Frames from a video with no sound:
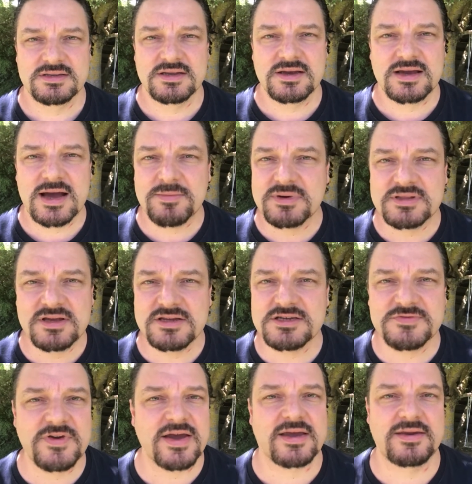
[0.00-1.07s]
Den kann man dir
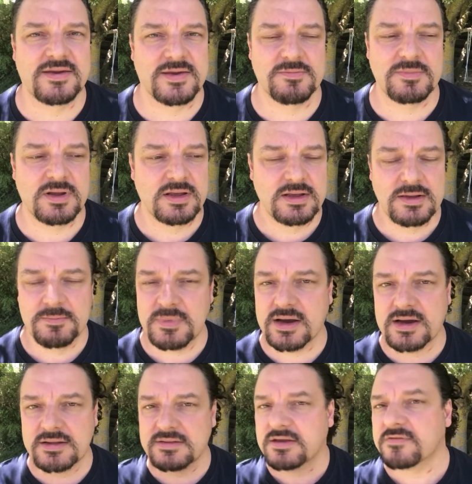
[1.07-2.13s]
nicht wegnehmen. Man
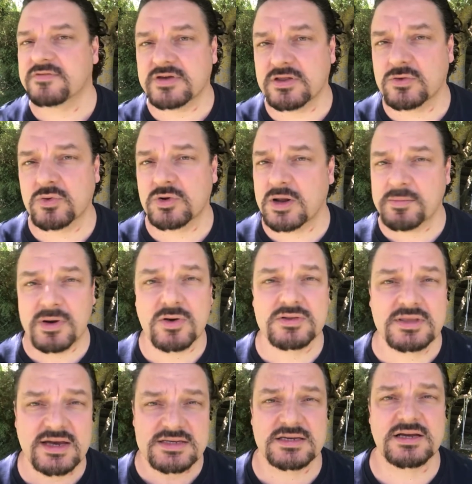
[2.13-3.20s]
kann dir wehtun, aber auch
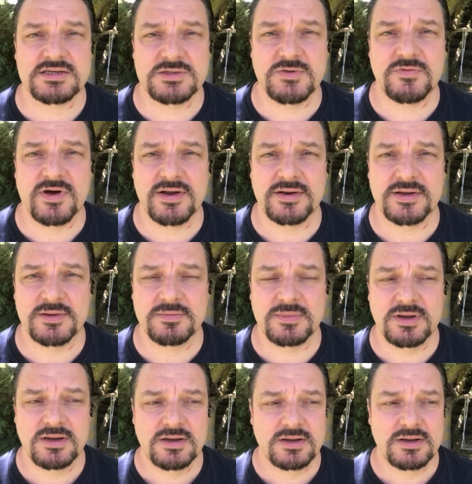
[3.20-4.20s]
das kannst du wahrnehmen.